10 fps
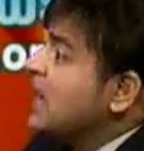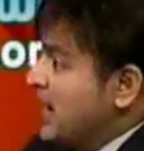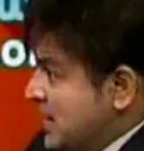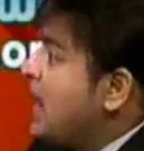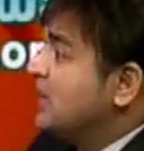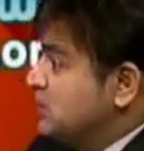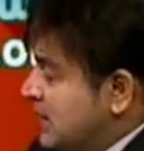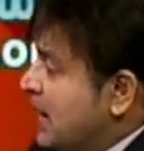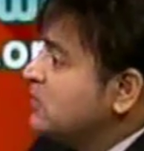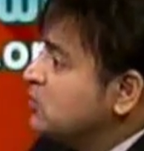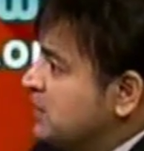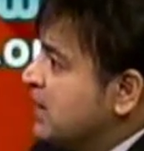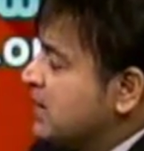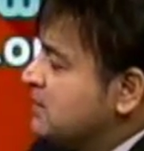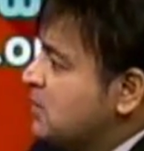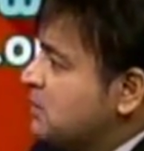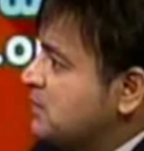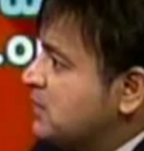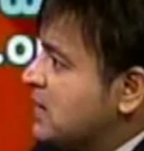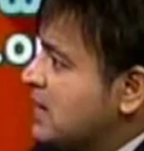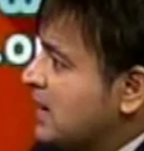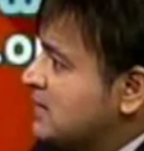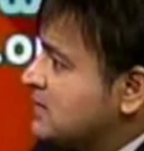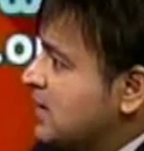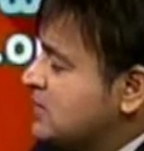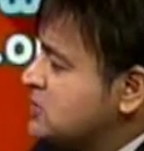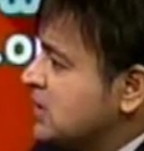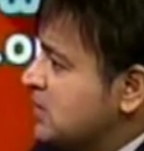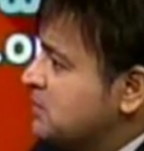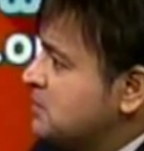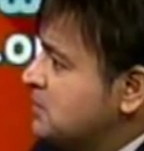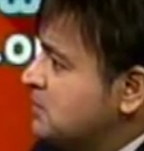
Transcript: จะให้หายขาดอยู่แล้วถูกไหมฮะมันเป็นเหมือนกับการการเสริมหาย